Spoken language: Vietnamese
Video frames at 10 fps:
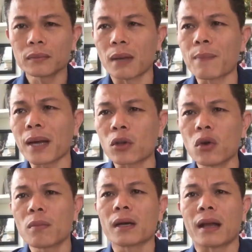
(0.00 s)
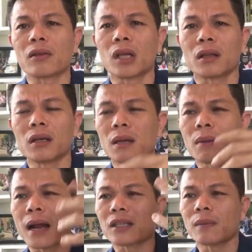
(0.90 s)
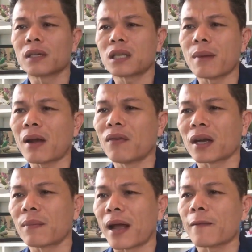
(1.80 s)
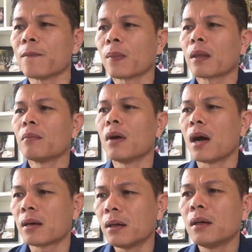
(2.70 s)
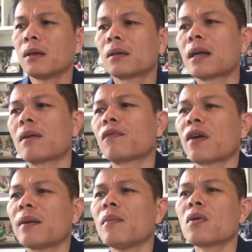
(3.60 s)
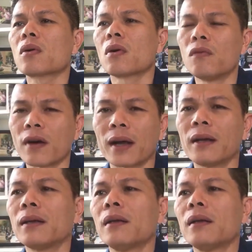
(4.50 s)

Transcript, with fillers: bấm cái chuông bên cạnh thì tự nhiên mình livestream nó sẽ báo về các bạn bên trang Facebook cũng vậy